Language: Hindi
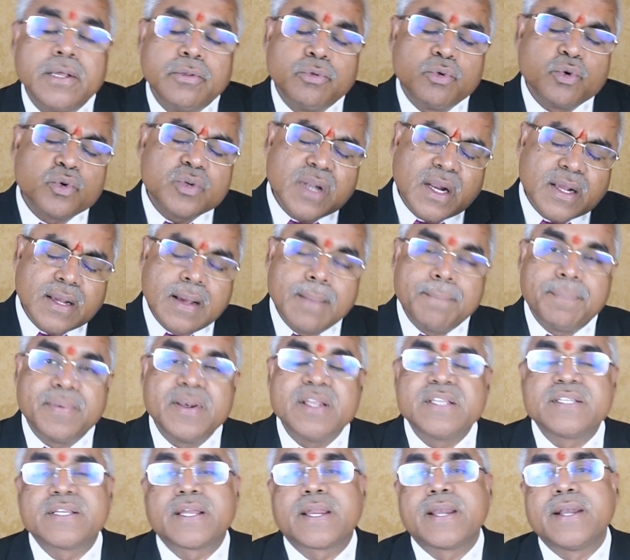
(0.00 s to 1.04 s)
दूसरा
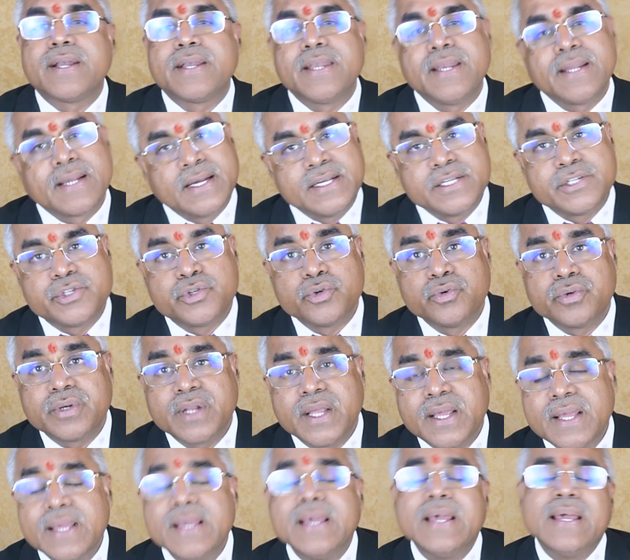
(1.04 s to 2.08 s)
कंपनी सेक्रेटरी का इंस्टीट्यूट
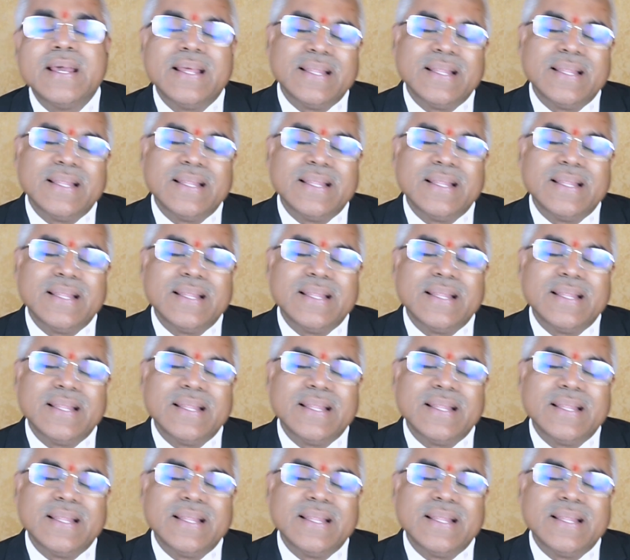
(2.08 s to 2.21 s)
है